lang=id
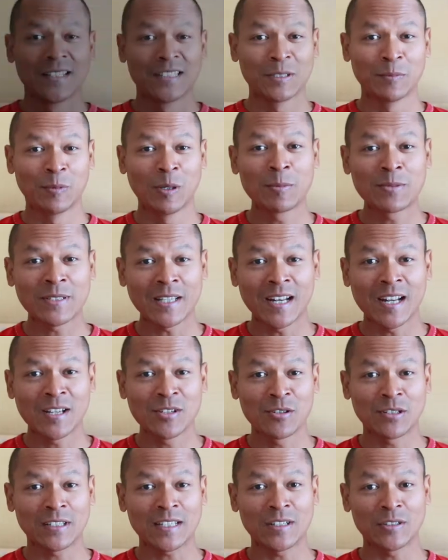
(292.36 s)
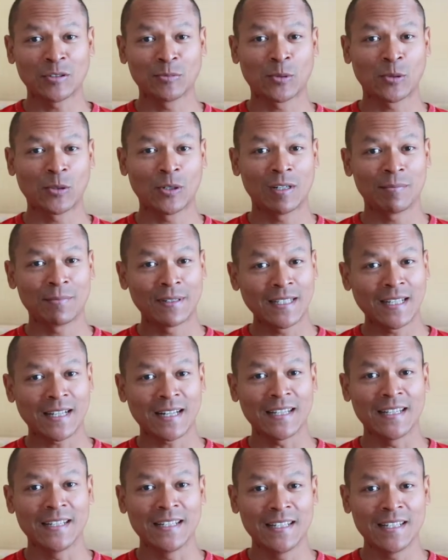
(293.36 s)
Sebelum saya lanjutkan obrolan
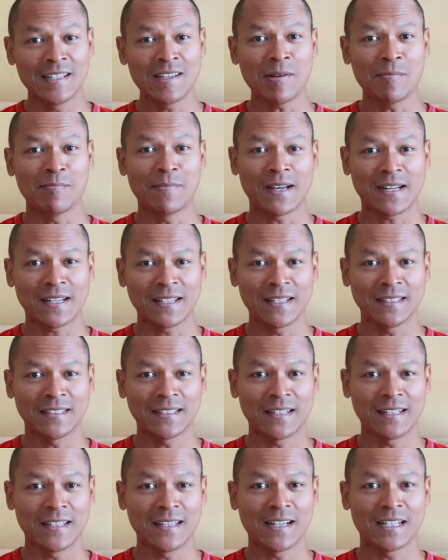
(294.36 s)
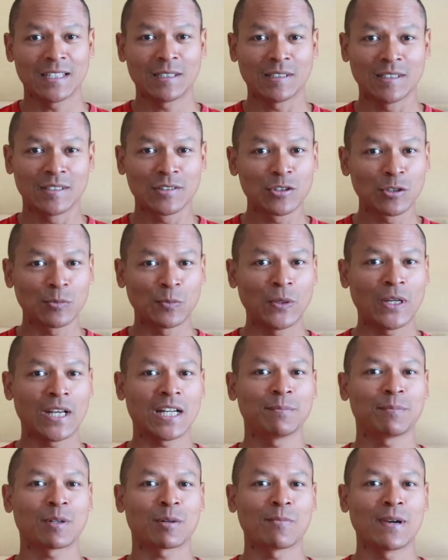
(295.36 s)
menarik ini, mari kita lihat
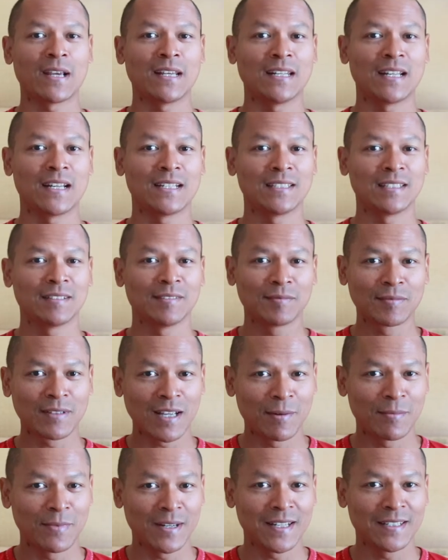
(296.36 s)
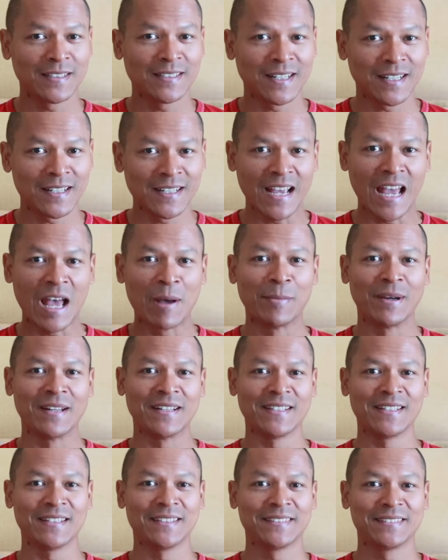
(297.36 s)
cuplikan permainan gamelan dari
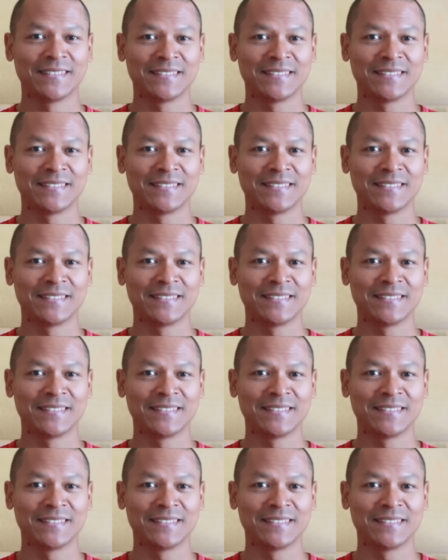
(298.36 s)
Amadin.